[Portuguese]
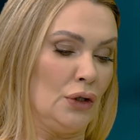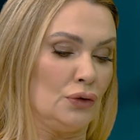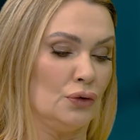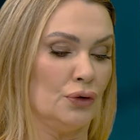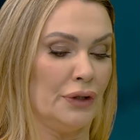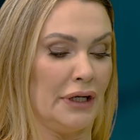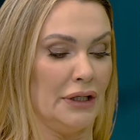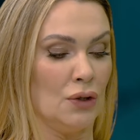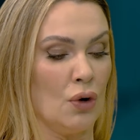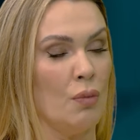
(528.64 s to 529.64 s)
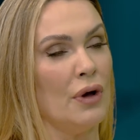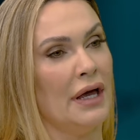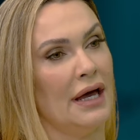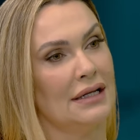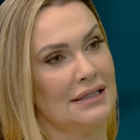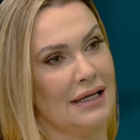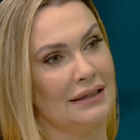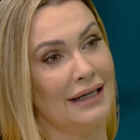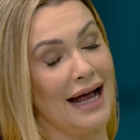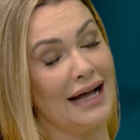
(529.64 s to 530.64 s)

Doutora, e como é realizada